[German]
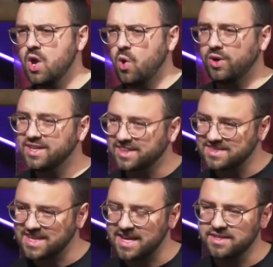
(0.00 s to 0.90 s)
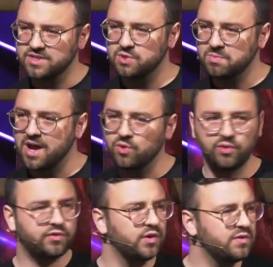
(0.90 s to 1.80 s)
Und interessant ist in
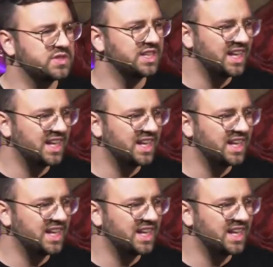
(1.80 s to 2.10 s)
Markus 15, je